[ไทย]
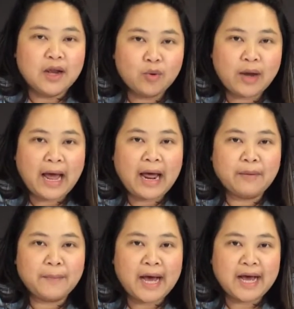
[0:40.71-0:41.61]
ลูกค้า
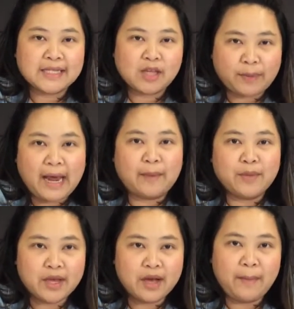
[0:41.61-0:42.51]
มาสอบถาม
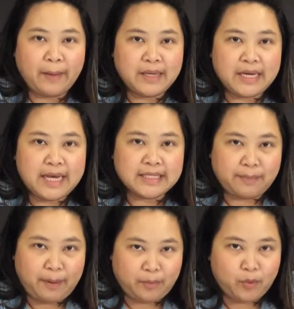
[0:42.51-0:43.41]
เยอะๆแบบนี้เนี่ยจะ
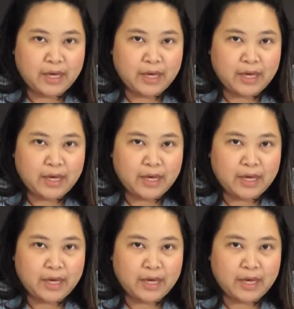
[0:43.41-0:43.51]
ปรับปรุง